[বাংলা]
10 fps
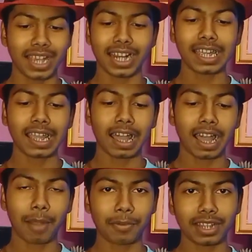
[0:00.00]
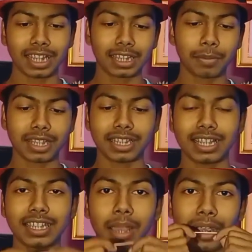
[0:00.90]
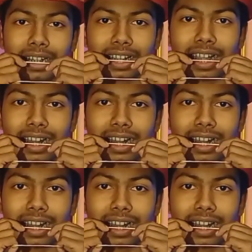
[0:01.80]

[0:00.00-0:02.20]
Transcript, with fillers: এখানে আপনারা দেখতে পাচ্ছিলেন যে আমি একটা